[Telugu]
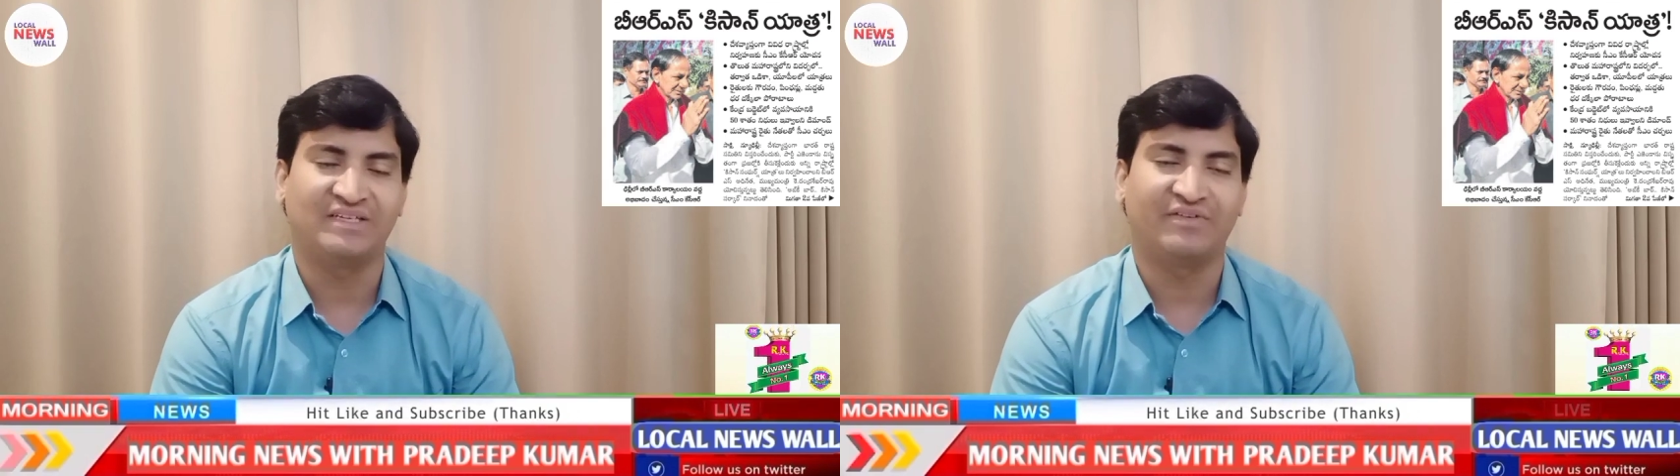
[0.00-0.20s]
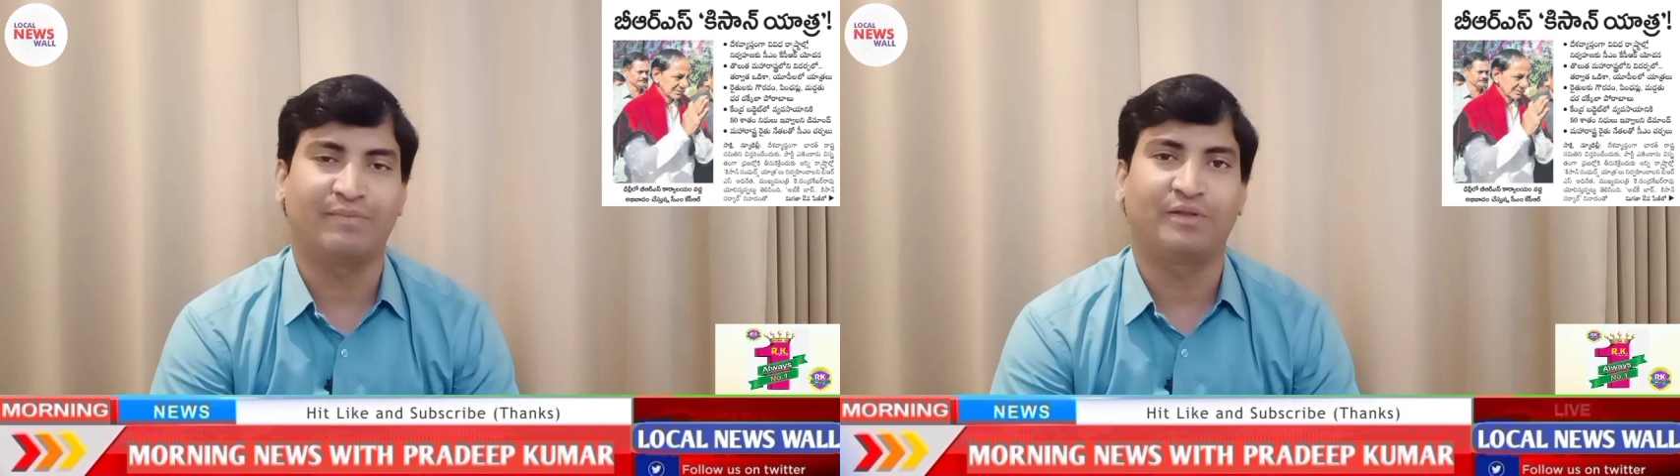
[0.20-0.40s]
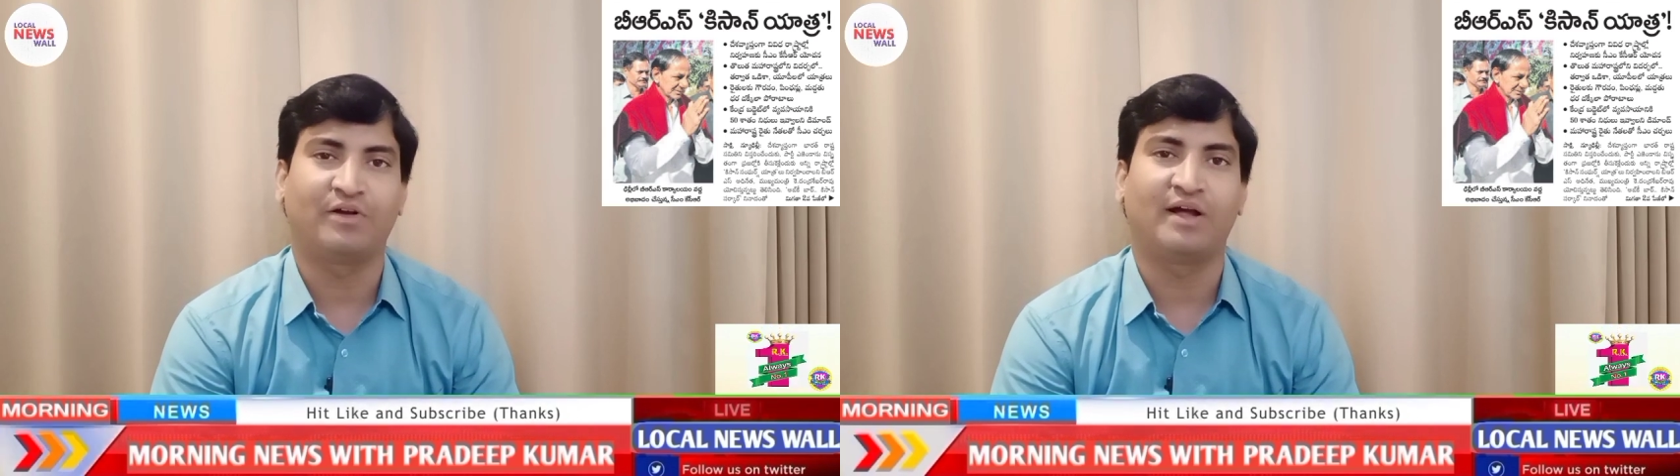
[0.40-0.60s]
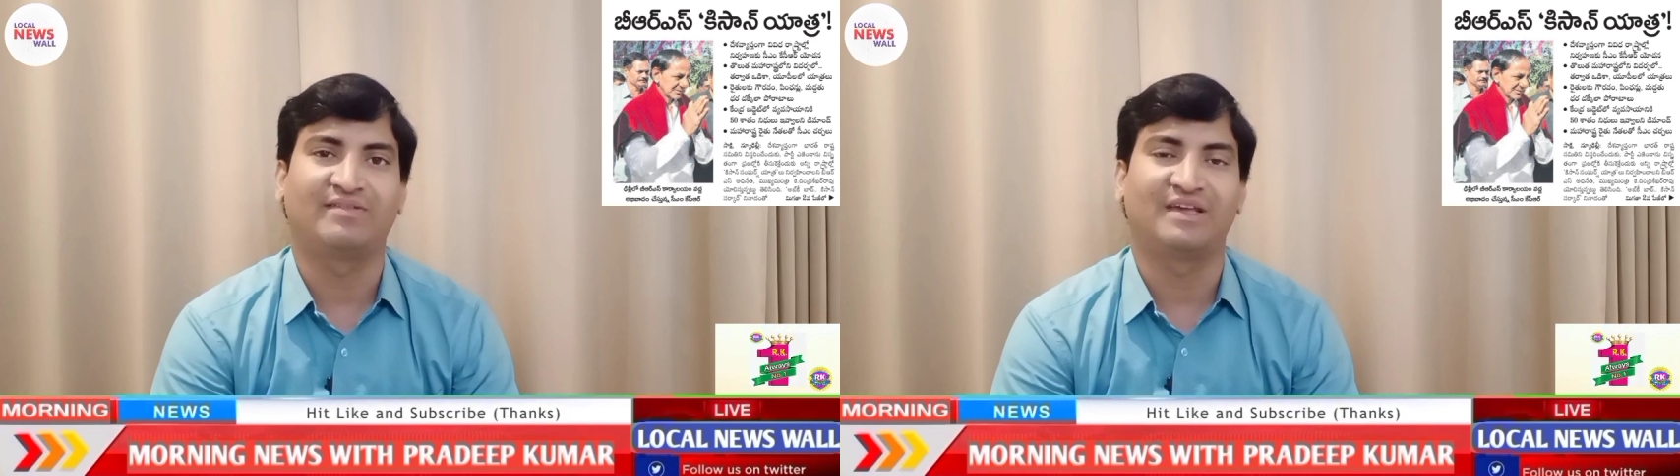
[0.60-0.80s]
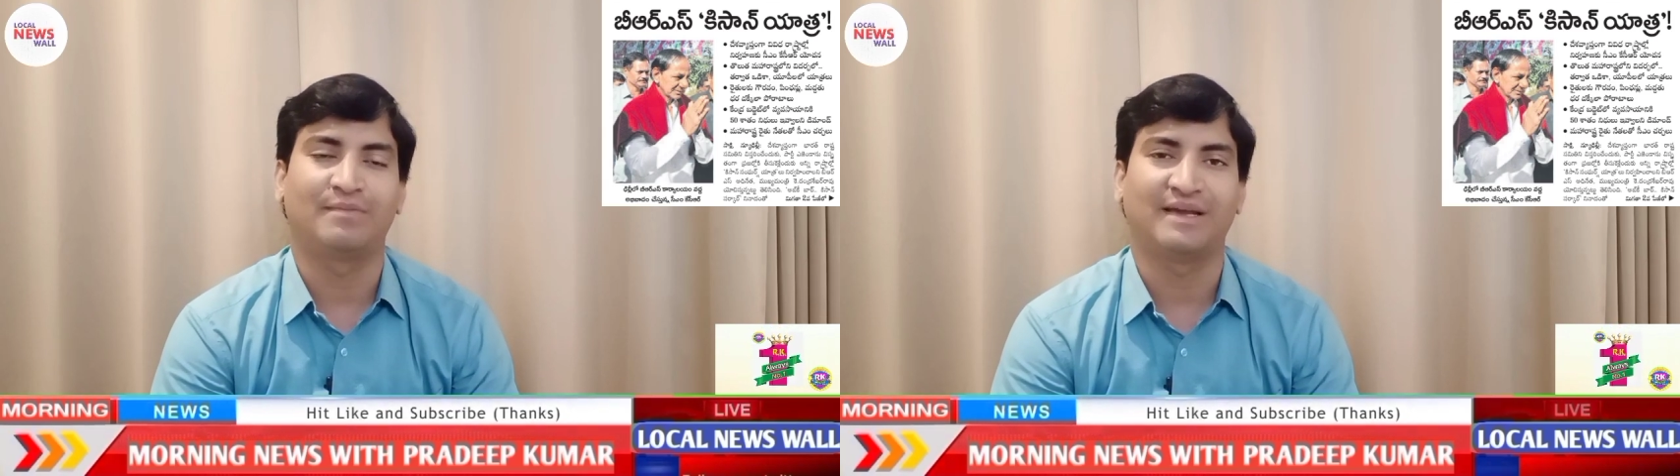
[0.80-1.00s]
దేశవ్యాప్తంగా
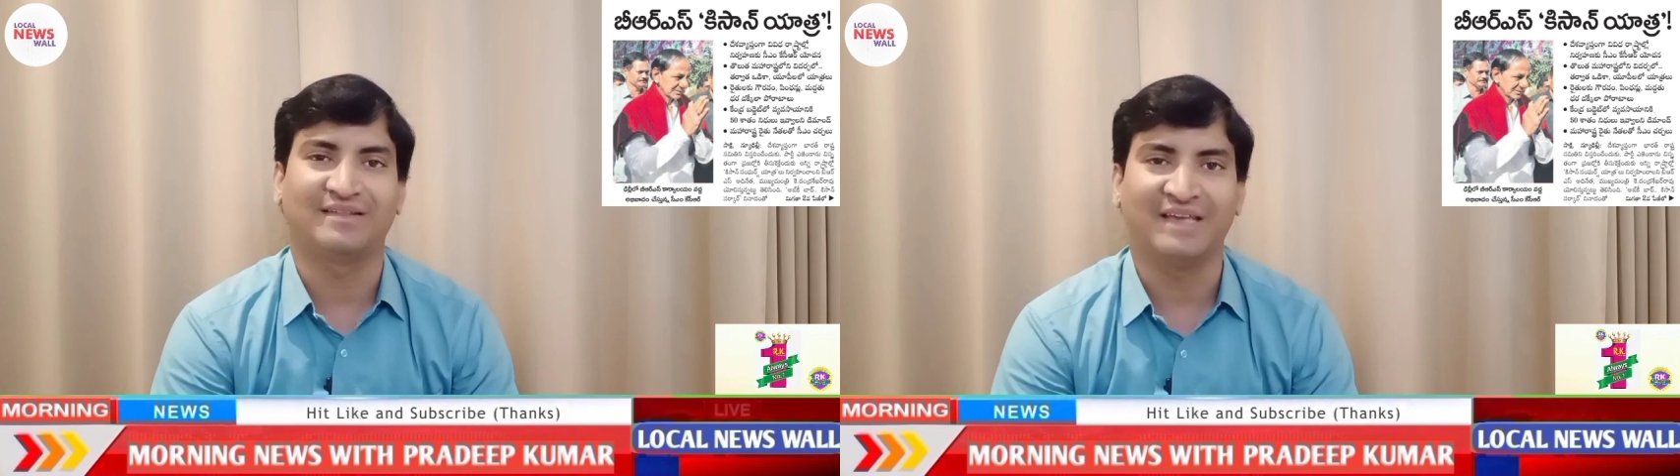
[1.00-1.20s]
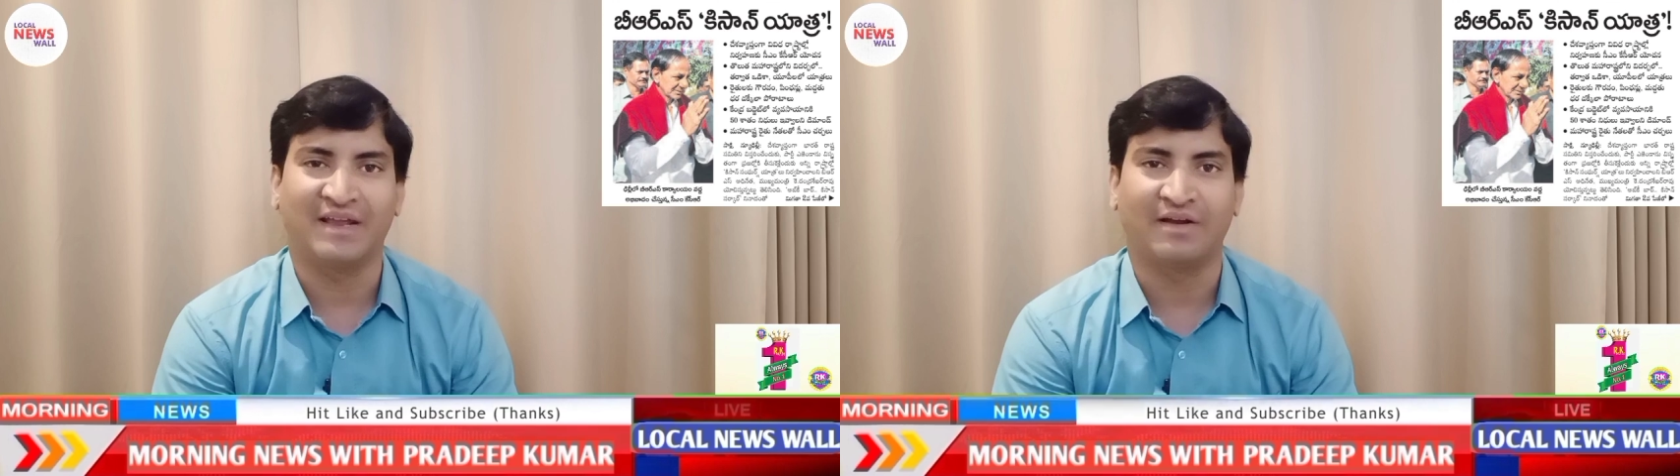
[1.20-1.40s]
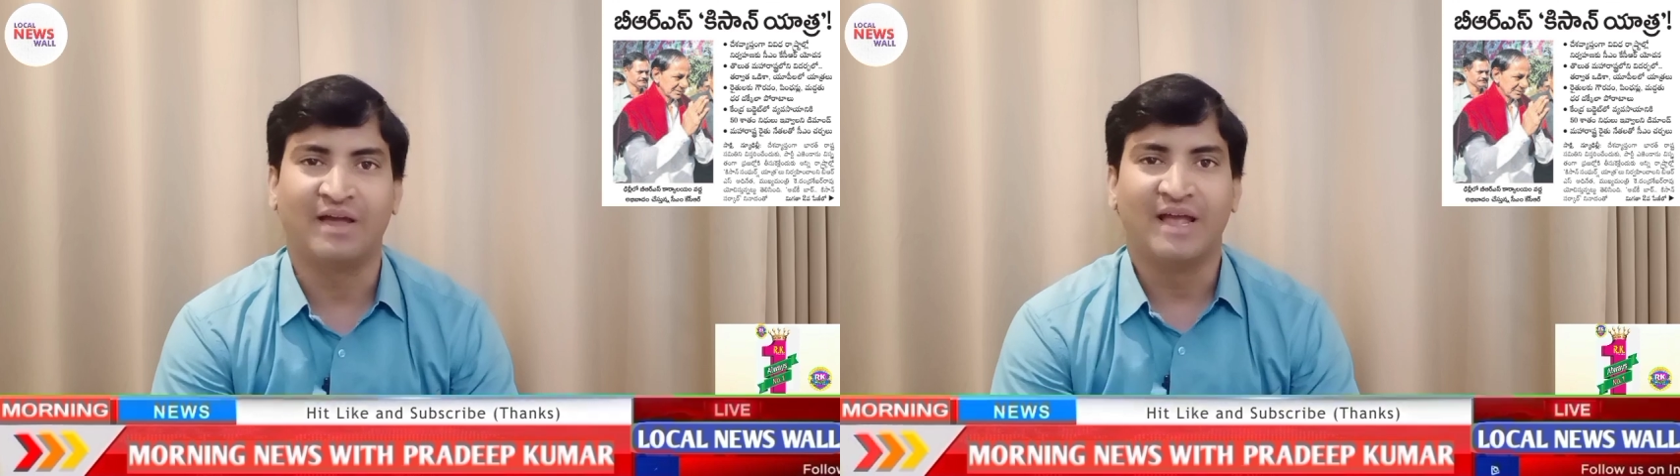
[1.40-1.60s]
సీఎం కేసీఆర్